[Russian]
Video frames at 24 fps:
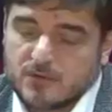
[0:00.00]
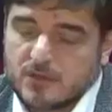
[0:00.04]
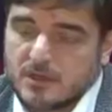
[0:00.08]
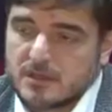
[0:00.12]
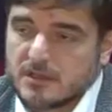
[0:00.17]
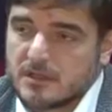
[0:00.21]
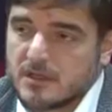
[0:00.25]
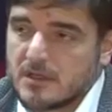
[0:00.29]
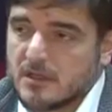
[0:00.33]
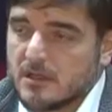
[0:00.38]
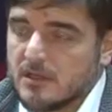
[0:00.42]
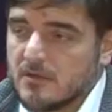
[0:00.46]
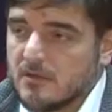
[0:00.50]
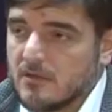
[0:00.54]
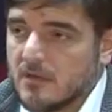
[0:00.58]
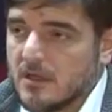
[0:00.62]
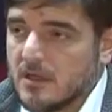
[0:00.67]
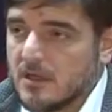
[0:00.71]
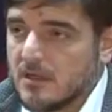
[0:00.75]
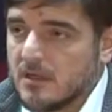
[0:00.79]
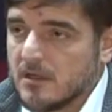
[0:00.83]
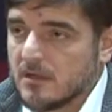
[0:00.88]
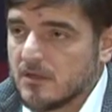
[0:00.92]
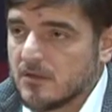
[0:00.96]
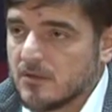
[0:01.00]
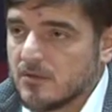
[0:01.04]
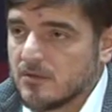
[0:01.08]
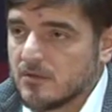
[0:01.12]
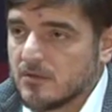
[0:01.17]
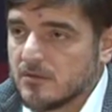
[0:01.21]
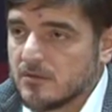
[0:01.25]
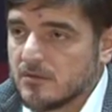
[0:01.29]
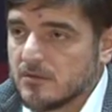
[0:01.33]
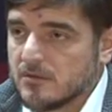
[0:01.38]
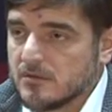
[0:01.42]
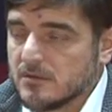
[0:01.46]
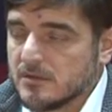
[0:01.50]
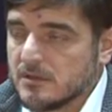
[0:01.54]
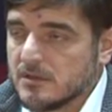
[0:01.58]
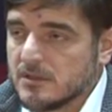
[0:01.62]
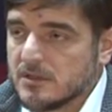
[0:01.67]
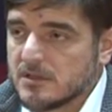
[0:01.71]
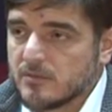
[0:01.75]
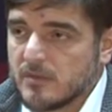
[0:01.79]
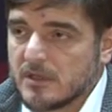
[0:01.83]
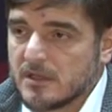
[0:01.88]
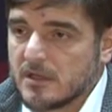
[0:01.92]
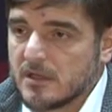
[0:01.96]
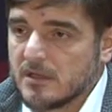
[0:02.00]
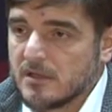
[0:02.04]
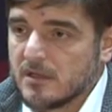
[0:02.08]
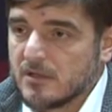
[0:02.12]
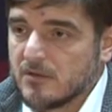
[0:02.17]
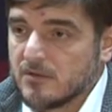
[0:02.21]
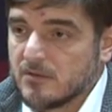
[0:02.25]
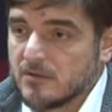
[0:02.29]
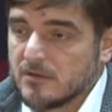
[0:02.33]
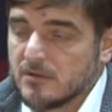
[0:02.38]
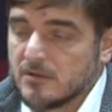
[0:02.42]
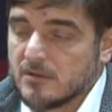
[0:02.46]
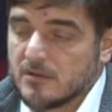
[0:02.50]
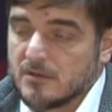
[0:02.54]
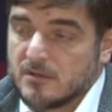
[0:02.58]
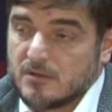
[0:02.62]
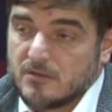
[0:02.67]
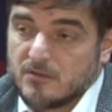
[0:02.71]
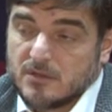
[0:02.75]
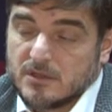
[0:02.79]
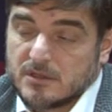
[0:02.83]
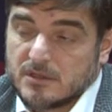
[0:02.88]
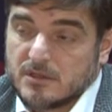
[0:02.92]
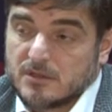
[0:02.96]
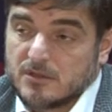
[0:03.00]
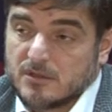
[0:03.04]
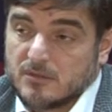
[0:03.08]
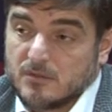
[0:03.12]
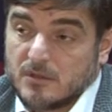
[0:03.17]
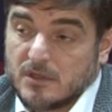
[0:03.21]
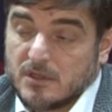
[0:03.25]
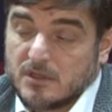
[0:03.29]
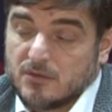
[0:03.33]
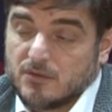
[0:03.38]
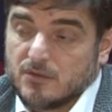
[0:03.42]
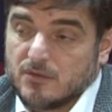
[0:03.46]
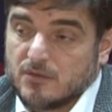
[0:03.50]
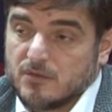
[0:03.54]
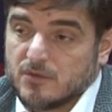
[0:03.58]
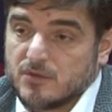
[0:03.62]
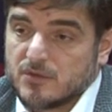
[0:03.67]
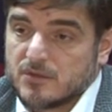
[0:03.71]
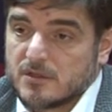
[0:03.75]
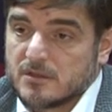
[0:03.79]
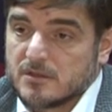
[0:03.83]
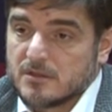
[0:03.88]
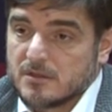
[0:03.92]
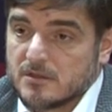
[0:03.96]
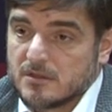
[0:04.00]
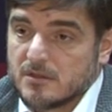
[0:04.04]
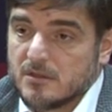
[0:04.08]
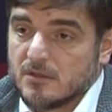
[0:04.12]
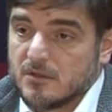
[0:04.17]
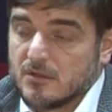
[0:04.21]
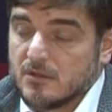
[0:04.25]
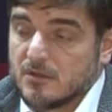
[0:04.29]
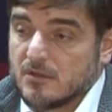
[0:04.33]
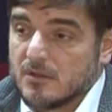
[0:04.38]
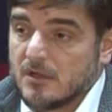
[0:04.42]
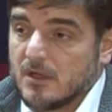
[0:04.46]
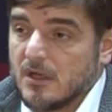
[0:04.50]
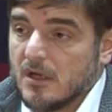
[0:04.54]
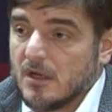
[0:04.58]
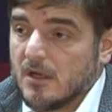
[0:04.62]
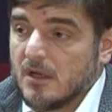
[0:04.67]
что касательно Евгения, то несмотря на, на его достаточно молодой возраст, о,